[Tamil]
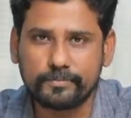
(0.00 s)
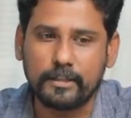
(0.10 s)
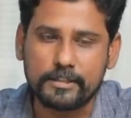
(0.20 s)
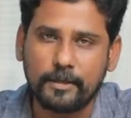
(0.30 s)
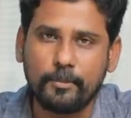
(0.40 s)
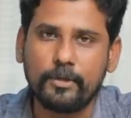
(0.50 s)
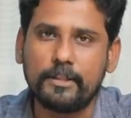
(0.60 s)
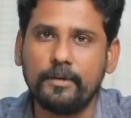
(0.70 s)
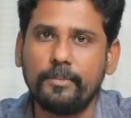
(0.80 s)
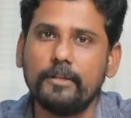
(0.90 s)
இந்த
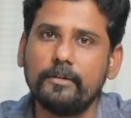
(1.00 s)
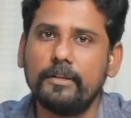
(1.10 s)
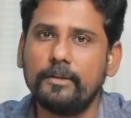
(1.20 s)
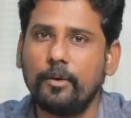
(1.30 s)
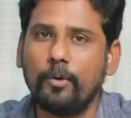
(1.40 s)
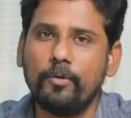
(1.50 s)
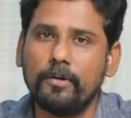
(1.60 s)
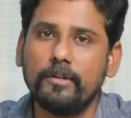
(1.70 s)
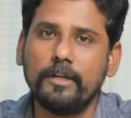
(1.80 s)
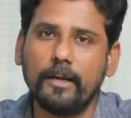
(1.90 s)
சமூகத்தின் மீது வந்து கோபம்
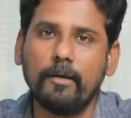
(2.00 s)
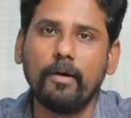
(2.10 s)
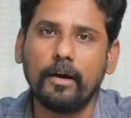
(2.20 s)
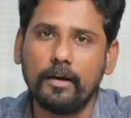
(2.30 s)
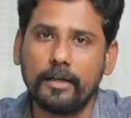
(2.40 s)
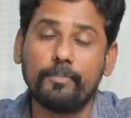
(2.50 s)
வந்து என்னவாக